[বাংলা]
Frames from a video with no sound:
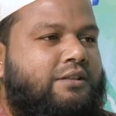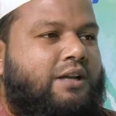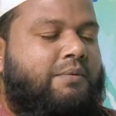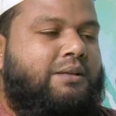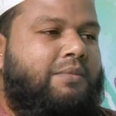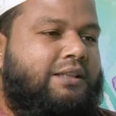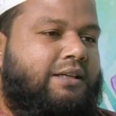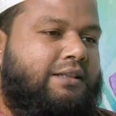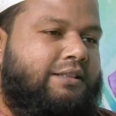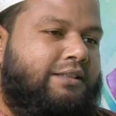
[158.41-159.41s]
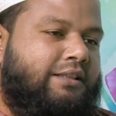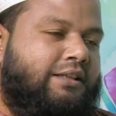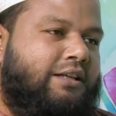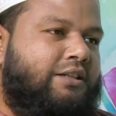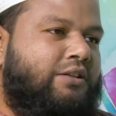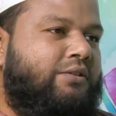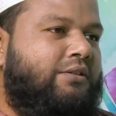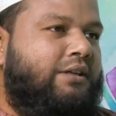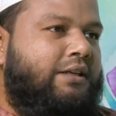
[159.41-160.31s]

তো আমাদের মাথায় যে চিন্তাটা আসলো